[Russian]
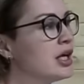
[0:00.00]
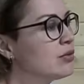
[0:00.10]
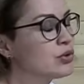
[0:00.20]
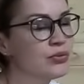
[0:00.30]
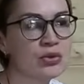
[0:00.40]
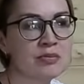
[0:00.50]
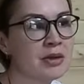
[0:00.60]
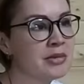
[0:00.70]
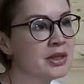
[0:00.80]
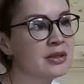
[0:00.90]
И вот в тот
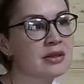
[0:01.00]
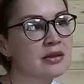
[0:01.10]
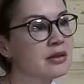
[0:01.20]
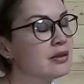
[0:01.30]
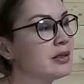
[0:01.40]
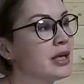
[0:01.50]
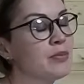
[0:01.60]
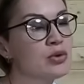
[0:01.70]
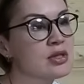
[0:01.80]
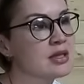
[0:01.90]
момент э, я
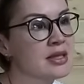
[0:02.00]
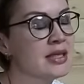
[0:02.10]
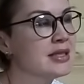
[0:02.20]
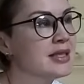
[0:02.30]
просто, знаете,